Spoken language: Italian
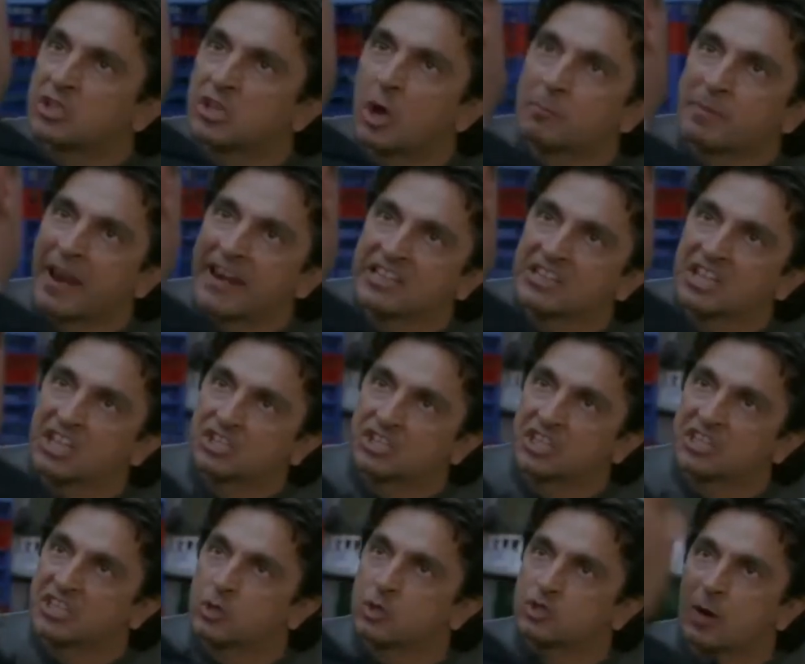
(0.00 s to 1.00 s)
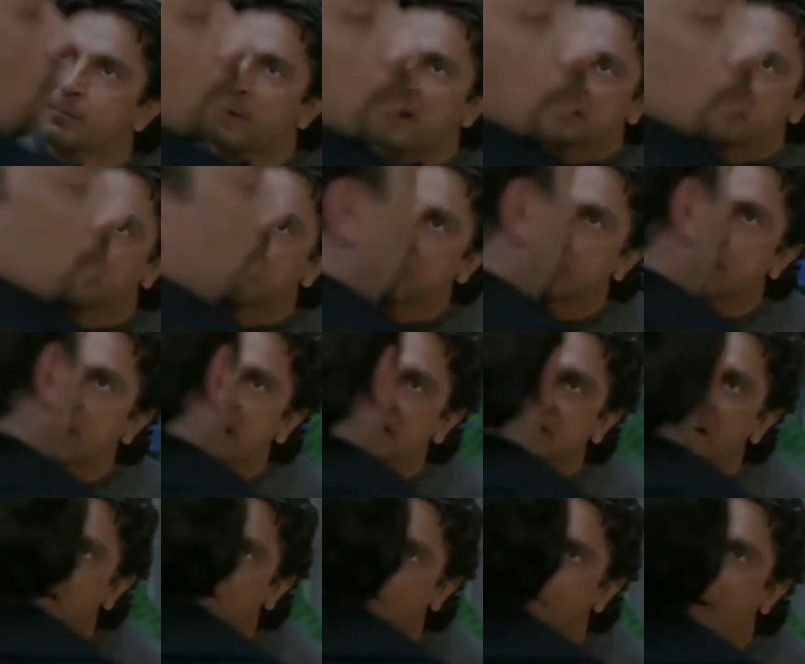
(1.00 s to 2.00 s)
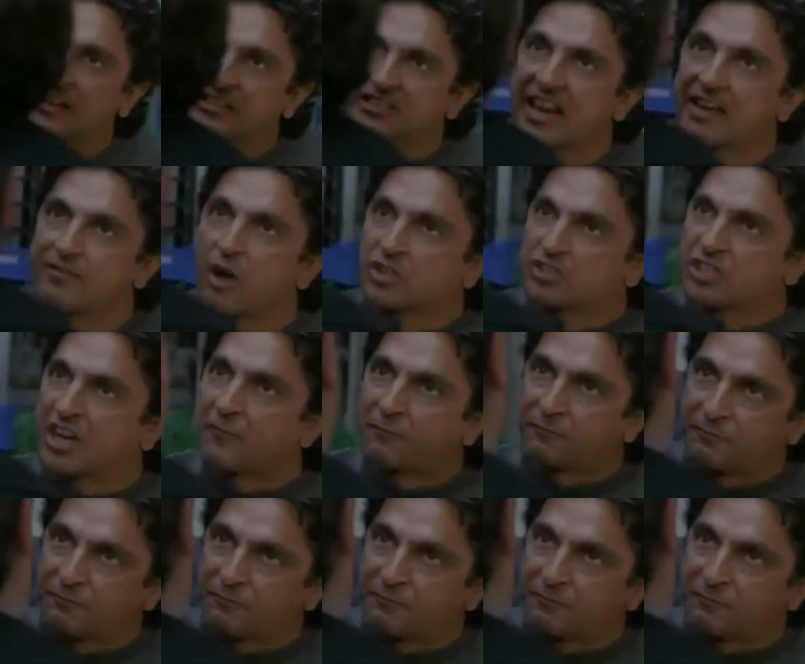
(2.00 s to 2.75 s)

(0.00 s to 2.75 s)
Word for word: di comprare i dischi di Lucio Battisti perché si era sparsa la voce che